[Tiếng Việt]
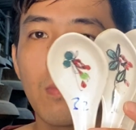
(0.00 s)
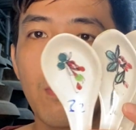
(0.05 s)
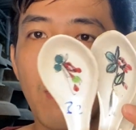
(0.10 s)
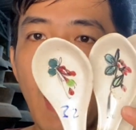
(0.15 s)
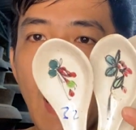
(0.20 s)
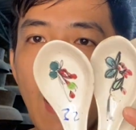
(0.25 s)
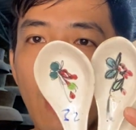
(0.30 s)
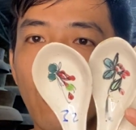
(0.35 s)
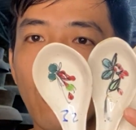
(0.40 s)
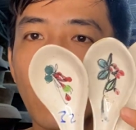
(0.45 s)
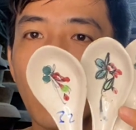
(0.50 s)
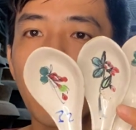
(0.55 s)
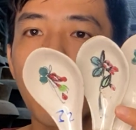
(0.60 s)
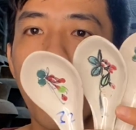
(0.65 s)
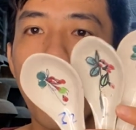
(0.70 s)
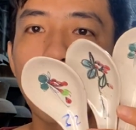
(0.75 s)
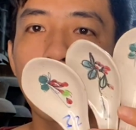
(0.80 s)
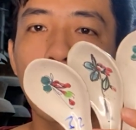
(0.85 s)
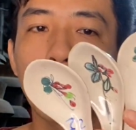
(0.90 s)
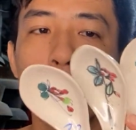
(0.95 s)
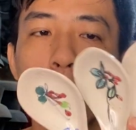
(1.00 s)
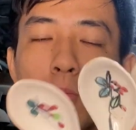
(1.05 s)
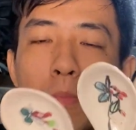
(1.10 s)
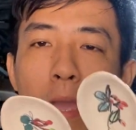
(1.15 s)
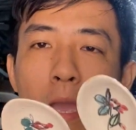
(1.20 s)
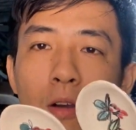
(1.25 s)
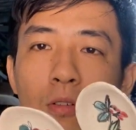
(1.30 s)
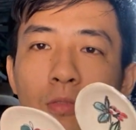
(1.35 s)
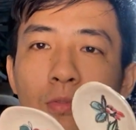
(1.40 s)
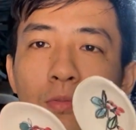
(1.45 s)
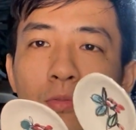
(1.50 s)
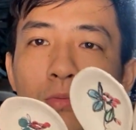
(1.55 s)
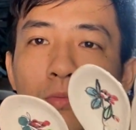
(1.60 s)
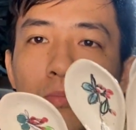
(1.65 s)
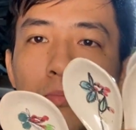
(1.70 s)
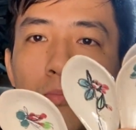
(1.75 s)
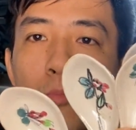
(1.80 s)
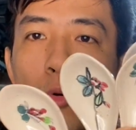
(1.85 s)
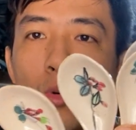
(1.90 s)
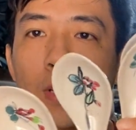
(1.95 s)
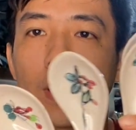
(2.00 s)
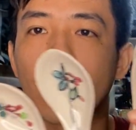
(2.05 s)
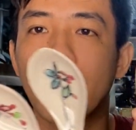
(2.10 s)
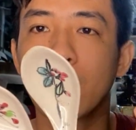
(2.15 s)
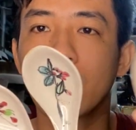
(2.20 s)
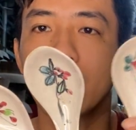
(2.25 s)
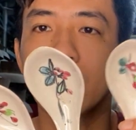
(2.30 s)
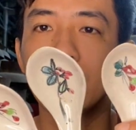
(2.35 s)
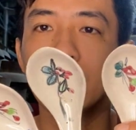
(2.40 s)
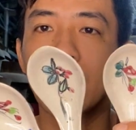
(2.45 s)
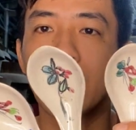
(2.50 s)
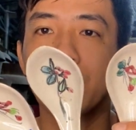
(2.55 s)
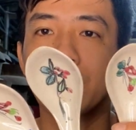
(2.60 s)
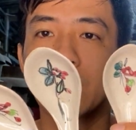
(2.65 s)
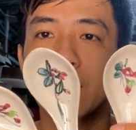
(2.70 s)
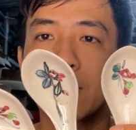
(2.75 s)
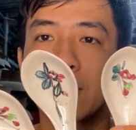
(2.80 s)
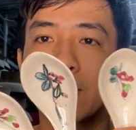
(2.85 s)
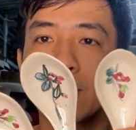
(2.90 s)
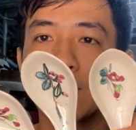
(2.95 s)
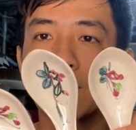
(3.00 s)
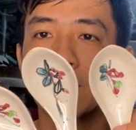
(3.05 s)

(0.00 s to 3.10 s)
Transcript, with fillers: màu bốn cái muỗng màu muỗng này rất là ít gặp nha